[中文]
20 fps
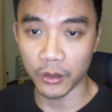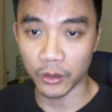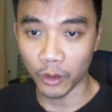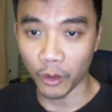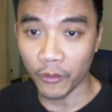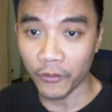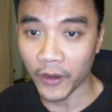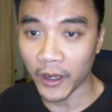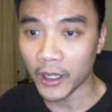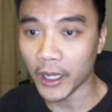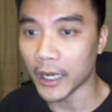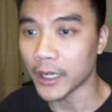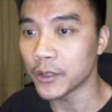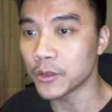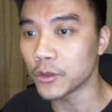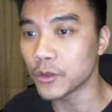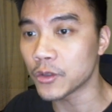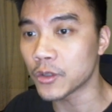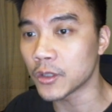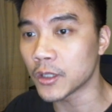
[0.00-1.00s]
东方来的，
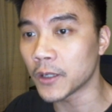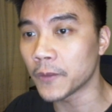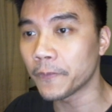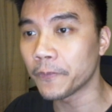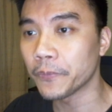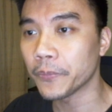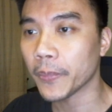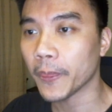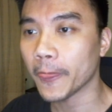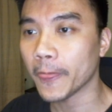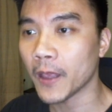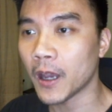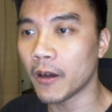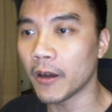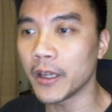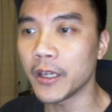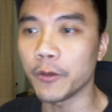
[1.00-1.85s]
就是好。